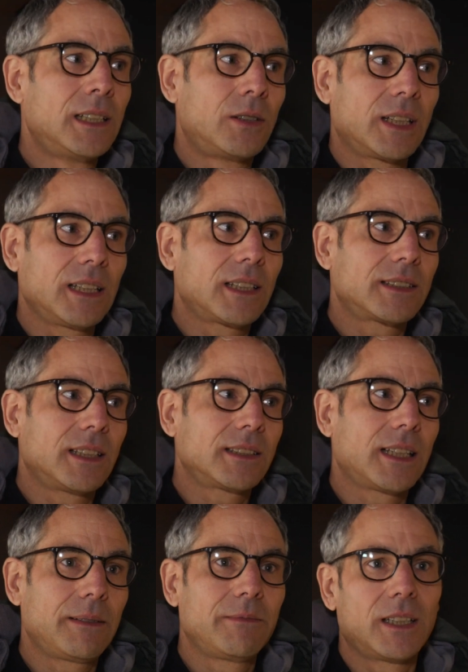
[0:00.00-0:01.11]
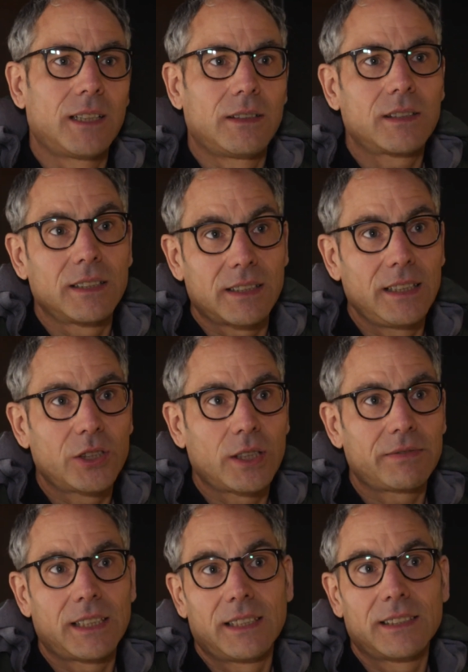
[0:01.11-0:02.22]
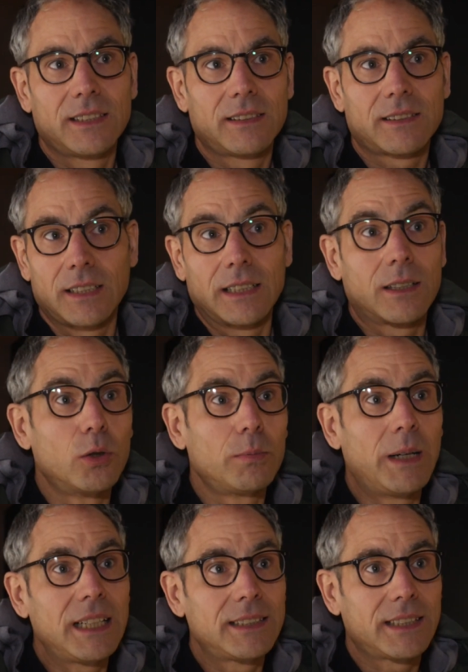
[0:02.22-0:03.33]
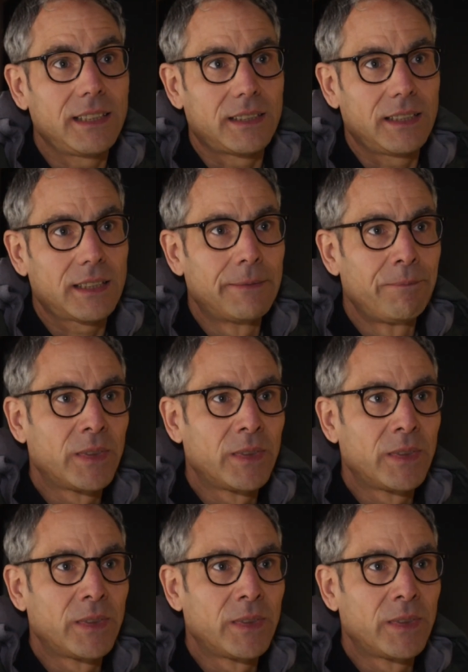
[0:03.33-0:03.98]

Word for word: Und andererseits haben wir auch Gesellschafter, die sind äh, global tätig